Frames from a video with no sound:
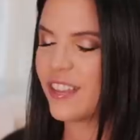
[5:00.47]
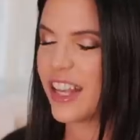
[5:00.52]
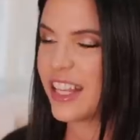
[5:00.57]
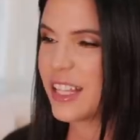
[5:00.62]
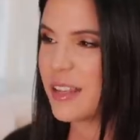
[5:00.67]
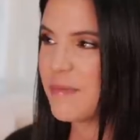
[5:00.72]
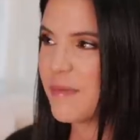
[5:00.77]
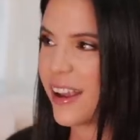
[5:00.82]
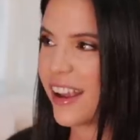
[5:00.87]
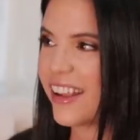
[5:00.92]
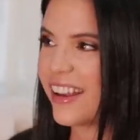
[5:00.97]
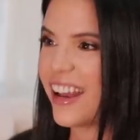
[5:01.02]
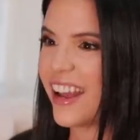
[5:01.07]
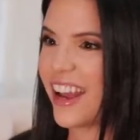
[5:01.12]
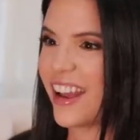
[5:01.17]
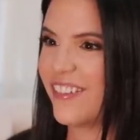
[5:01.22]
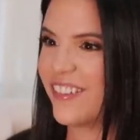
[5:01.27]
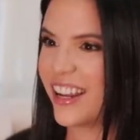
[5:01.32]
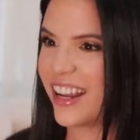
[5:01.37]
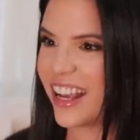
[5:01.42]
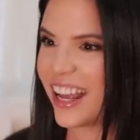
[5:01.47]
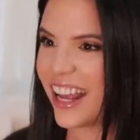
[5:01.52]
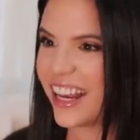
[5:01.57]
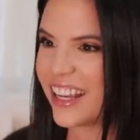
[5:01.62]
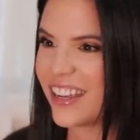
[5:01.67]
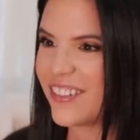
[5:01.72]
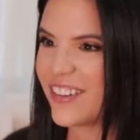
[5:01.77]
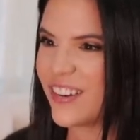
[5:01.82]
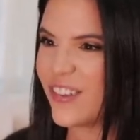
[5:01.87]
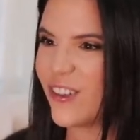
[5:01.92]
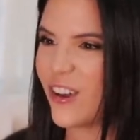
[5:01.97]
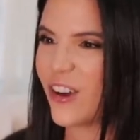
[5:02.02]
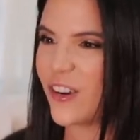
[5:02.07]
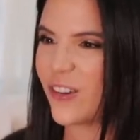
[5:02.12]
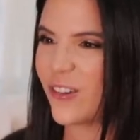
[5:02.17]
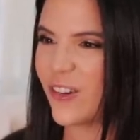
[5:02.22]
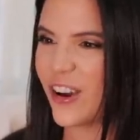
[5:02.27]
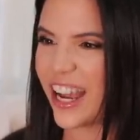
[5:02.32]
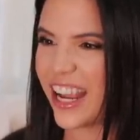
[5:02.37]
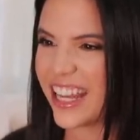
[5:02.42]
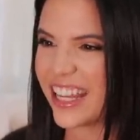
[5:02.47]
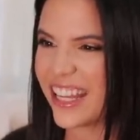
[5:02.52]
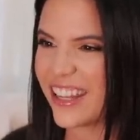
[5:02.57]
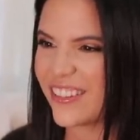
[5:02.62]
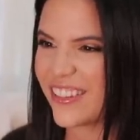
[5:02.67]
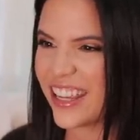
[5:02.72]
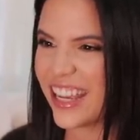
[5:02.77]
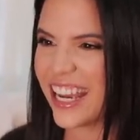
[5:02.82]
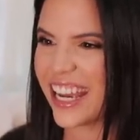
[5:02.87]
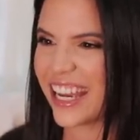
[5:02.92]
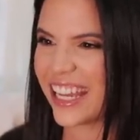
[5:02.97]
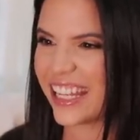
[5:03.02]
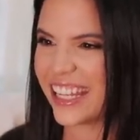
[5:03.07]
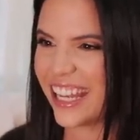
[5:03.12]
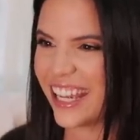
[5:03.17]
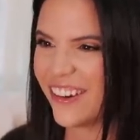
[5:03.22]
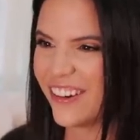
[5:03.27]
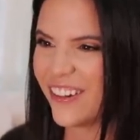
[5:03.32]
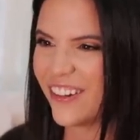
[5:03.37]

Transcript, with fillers: ¿Ustedes se imaginan a Blancanieves lo arrugadita y vieja que está